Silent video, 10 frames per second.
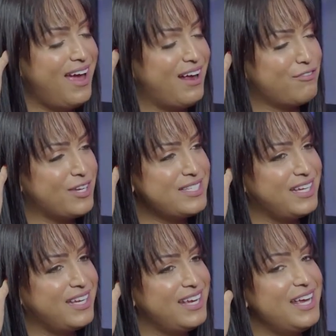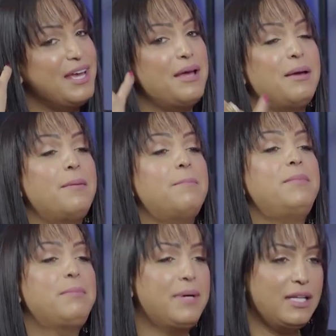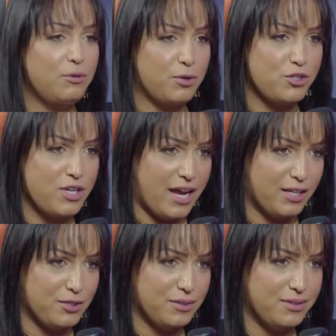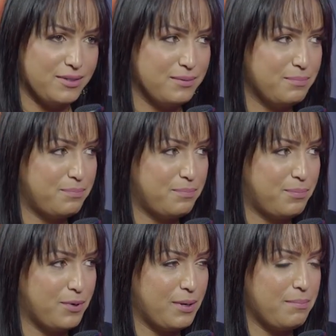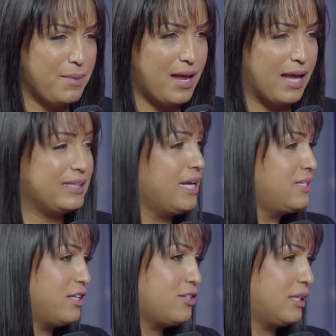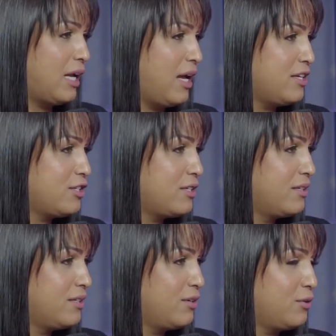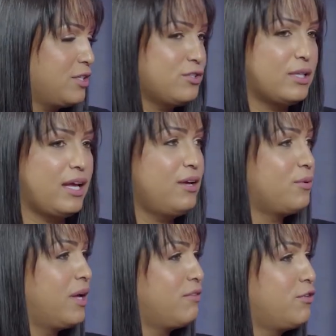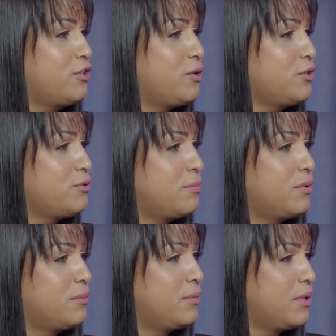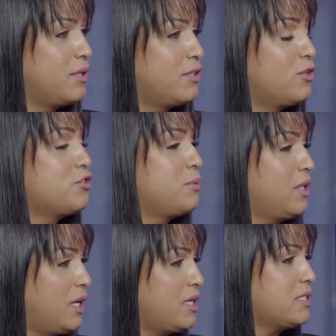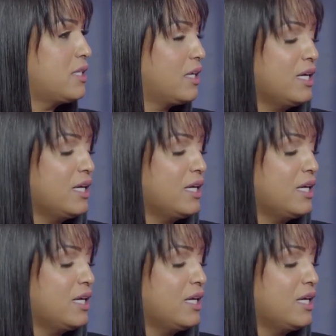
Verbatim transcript: Ela falou assim: me manda o projeto. Que ano foi isso? Por, há 10 anos atrás. Okay. Isso tem o quê? Foi dois, 2013? 2013.